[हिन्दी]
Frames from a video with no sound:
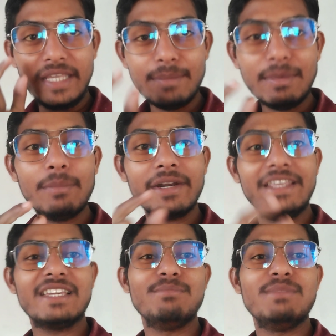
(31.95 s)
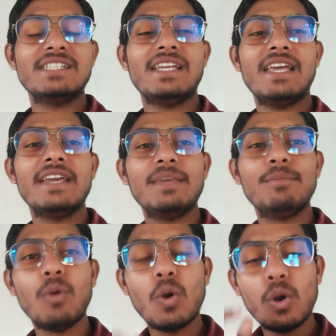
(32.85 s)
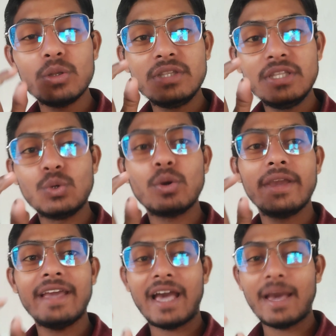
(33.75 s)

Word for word: ईमेल पर एक मैसेज आया है कि बहुत दिन हो गए